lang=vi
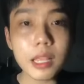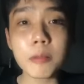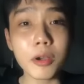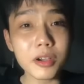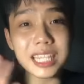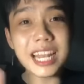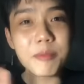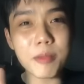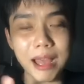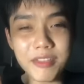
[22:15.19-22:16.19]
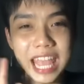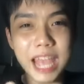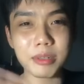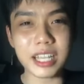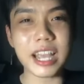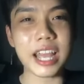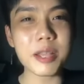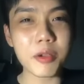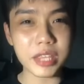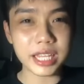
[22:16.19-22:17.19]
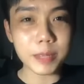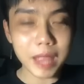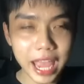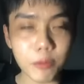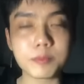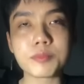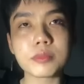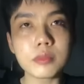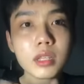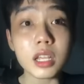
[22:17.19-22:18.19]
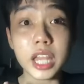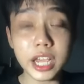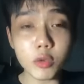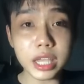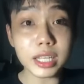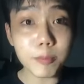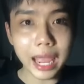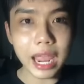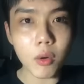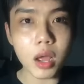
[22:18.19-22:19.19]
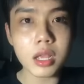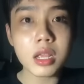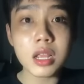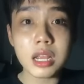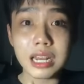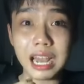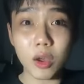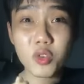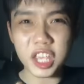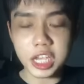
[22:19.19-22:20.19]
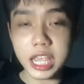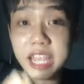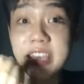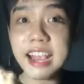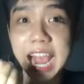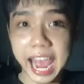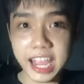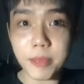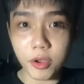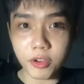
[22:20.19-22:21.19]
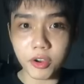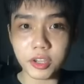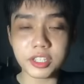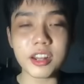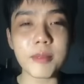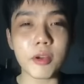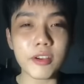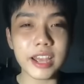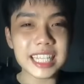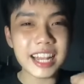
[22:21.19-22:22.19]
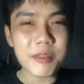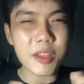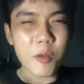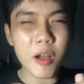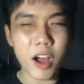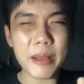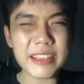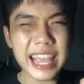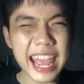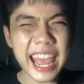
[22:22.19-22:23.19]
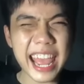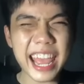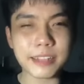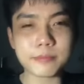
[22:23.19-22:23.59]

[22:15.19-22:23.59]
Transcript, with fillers: mọi người sẽ clip cho Bảo nha và sẽ kể tiếp câu chuyện tiếp theo thì câu chuyện tiếp theo á là câu chuyện về chơi ngải nha mọi người cho nên mọi người hãy share clip cho ủng hộ bạn nha